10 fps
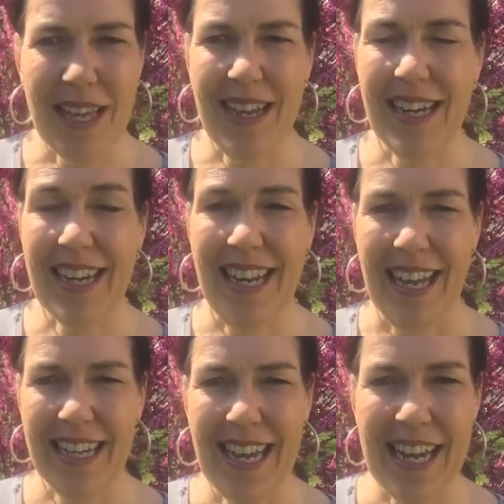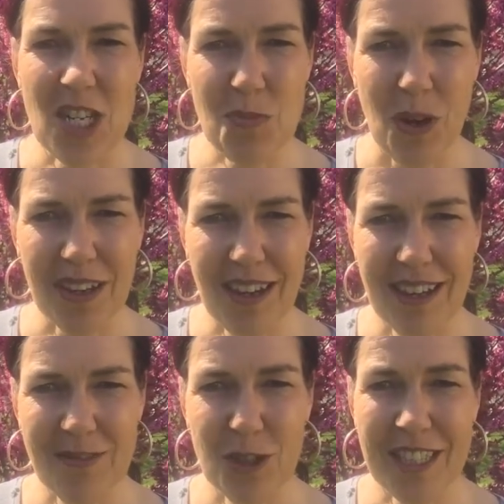Ja, na klar, kein
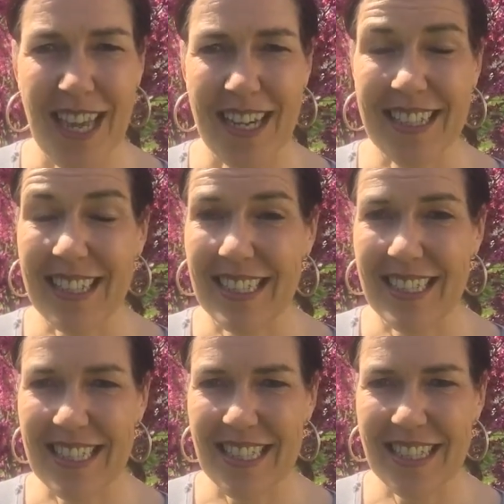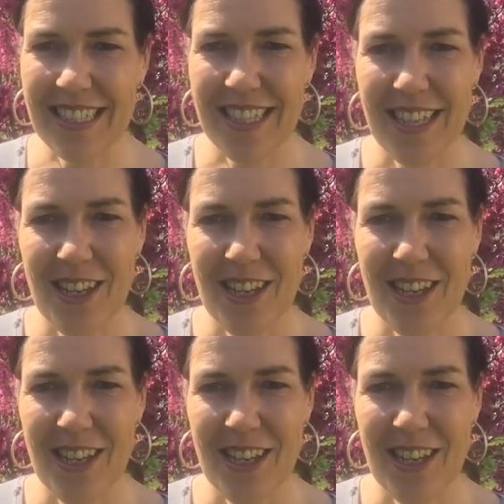Sportler wird gern kritisiert.